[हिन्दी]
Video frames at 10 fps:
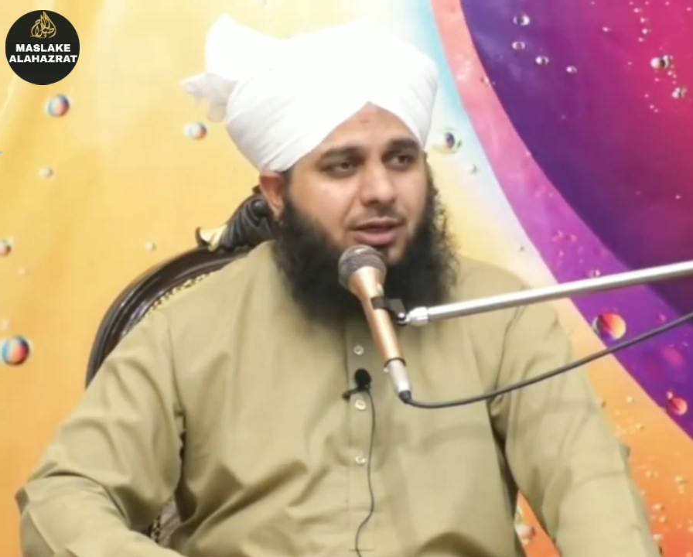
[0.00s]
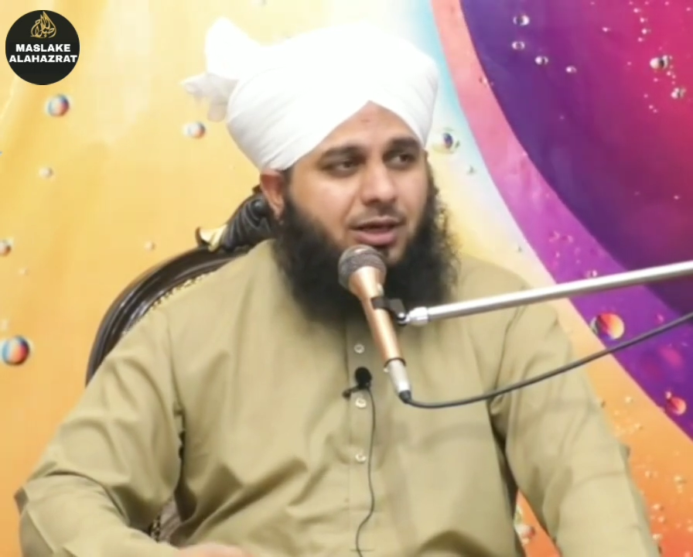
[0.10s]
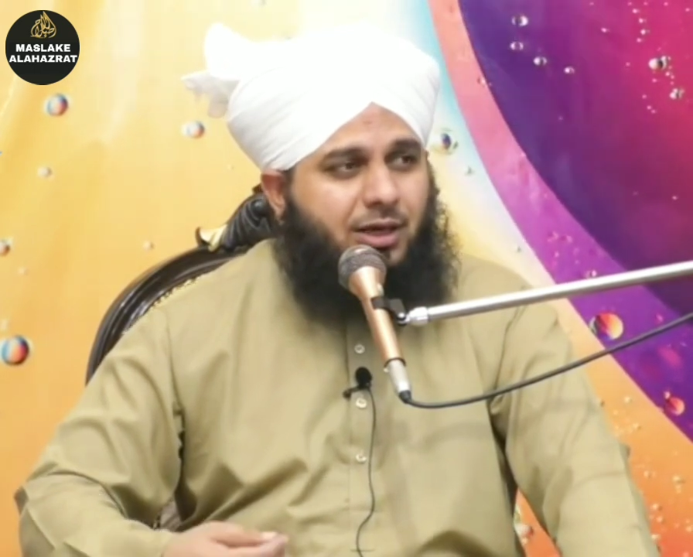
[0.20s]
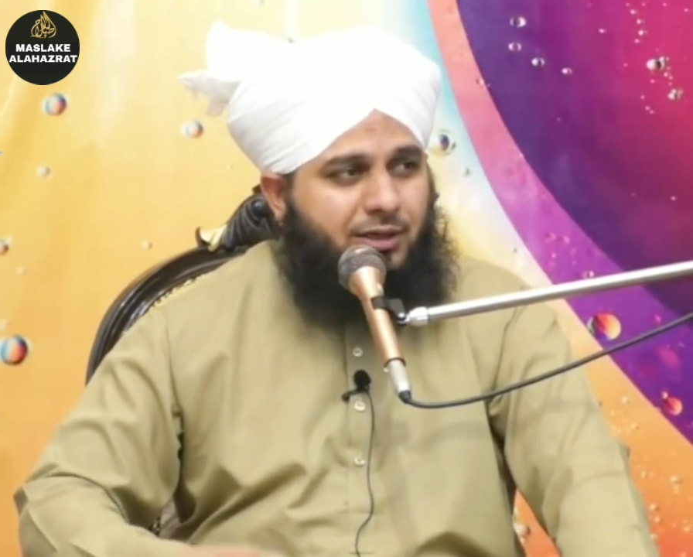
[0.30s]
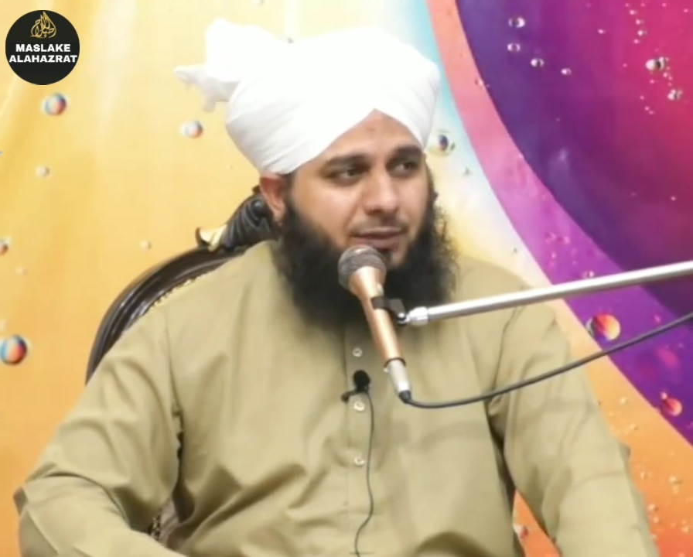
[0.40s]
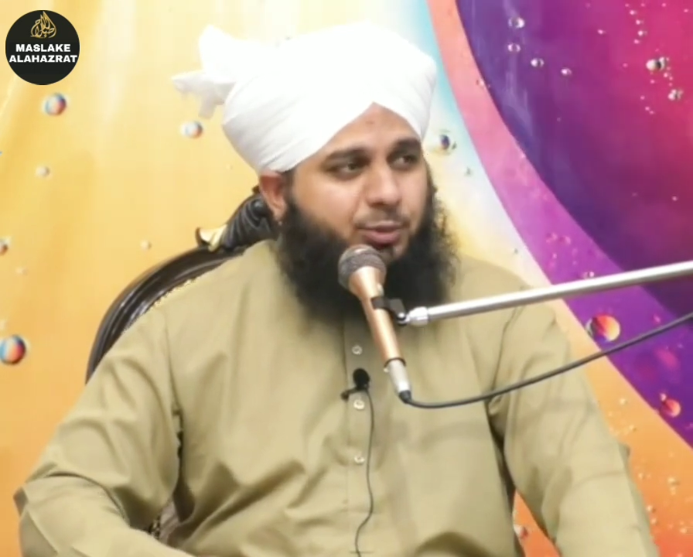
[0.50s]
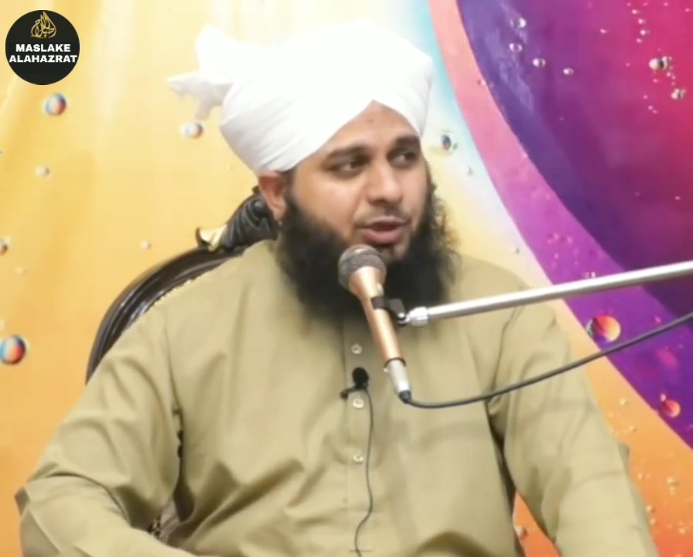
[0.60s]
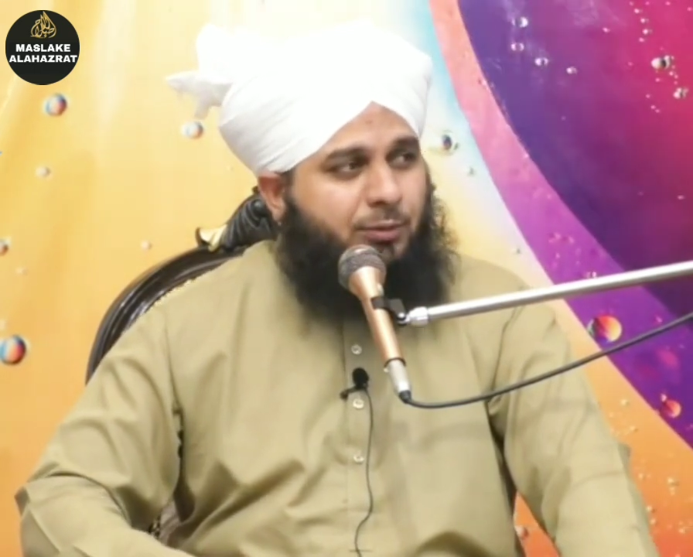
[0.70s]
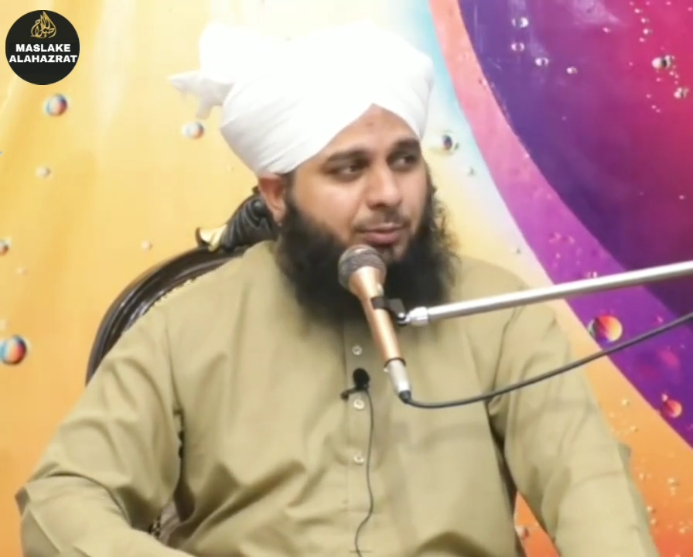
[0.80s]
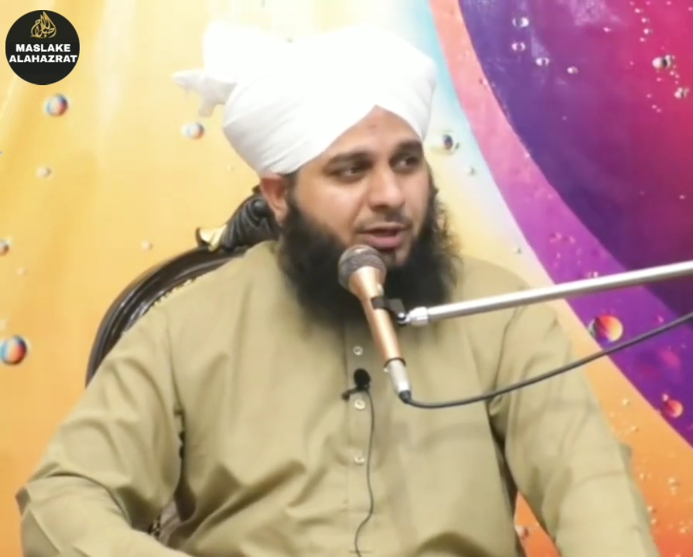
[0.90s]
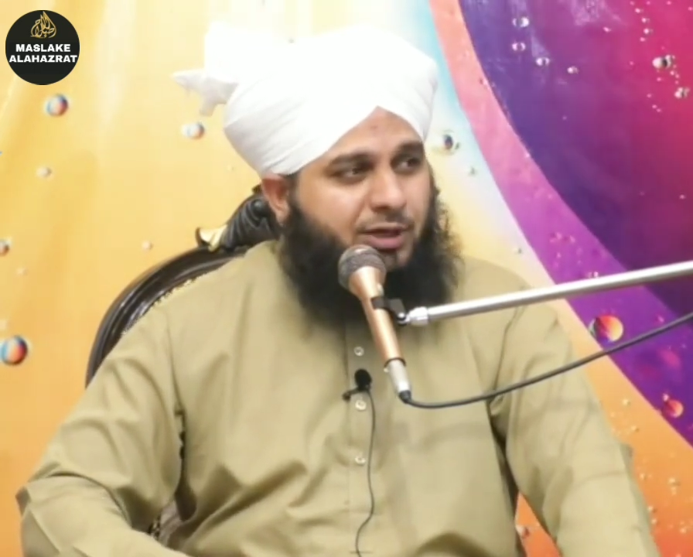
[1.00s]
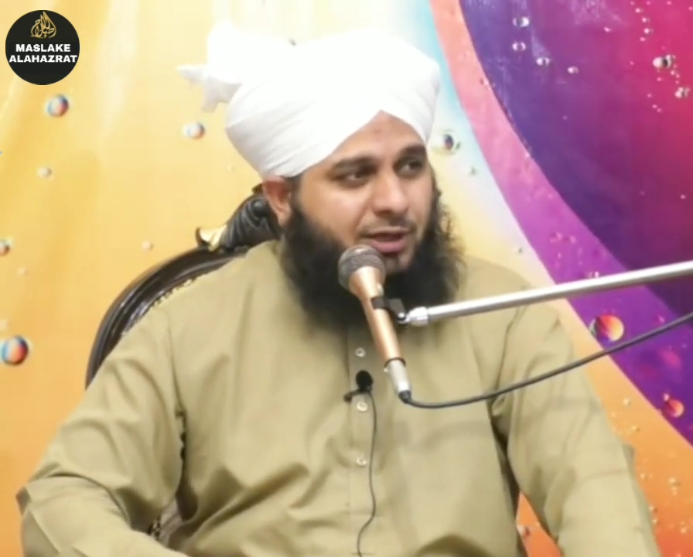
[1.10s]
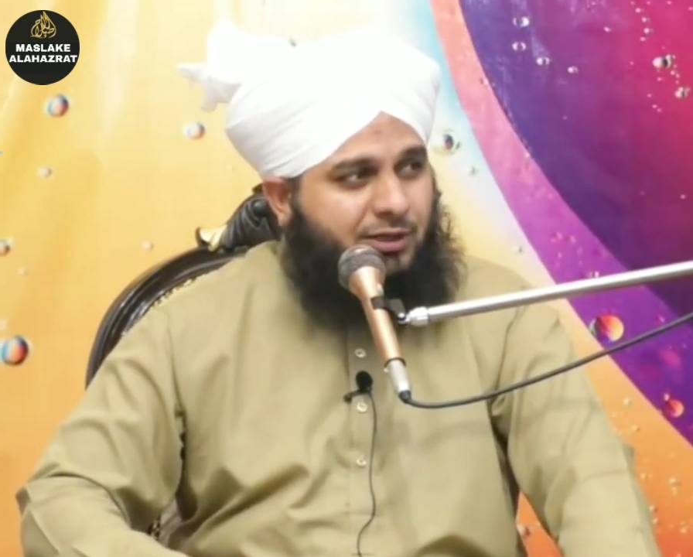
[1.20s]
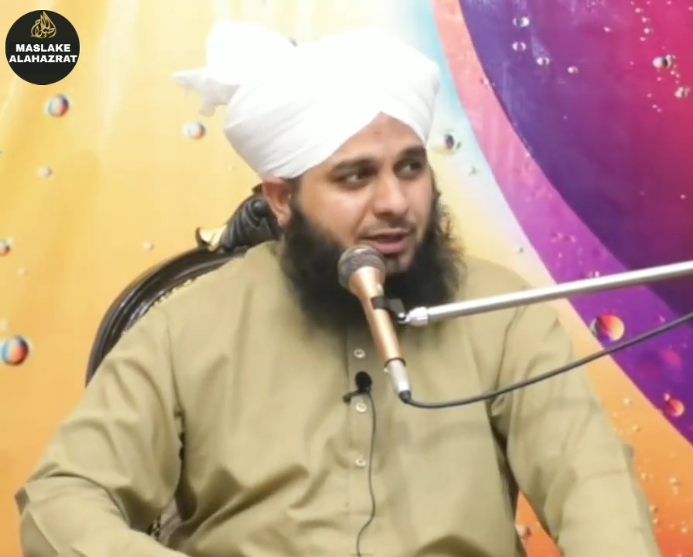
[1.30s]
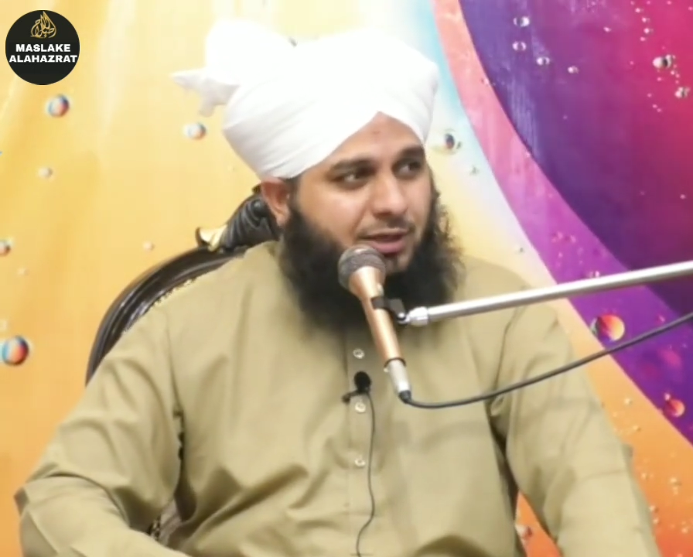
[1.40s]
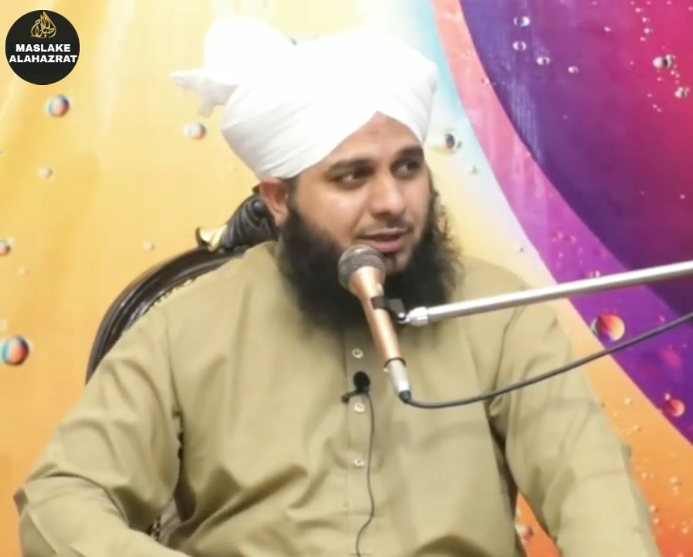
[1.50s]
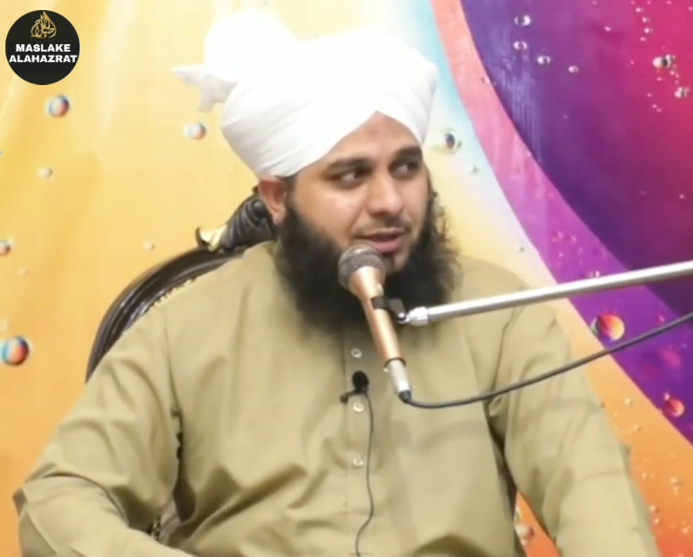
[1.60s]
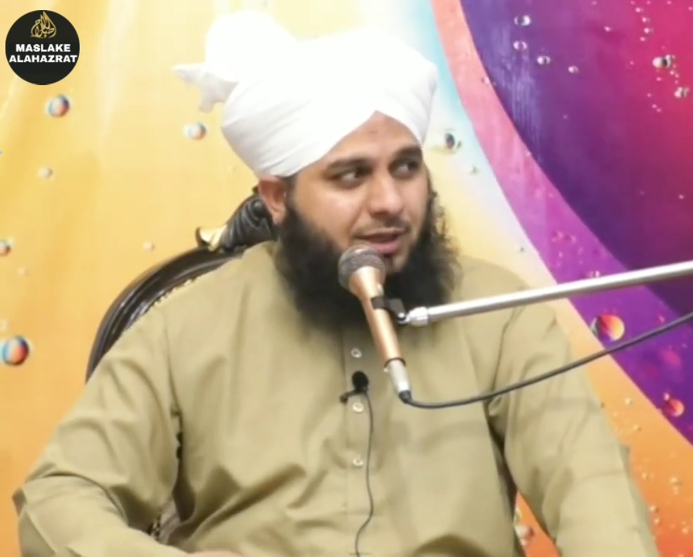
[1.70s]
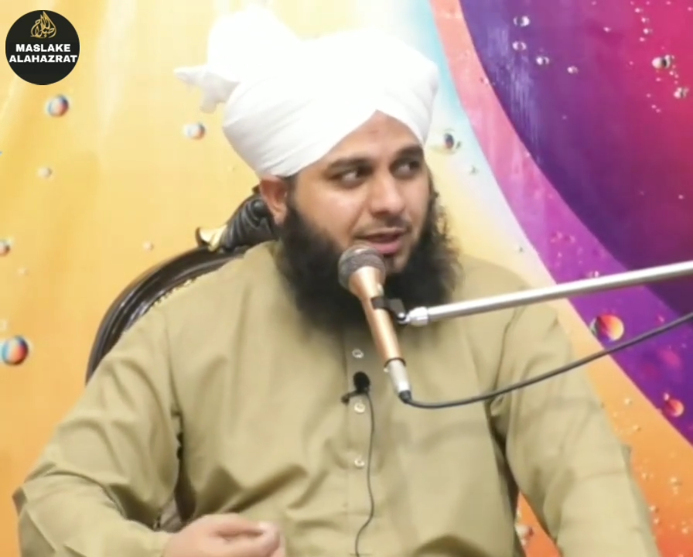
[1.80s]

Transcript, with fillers: खाने पीने में बड़ा ज़्यादा लगता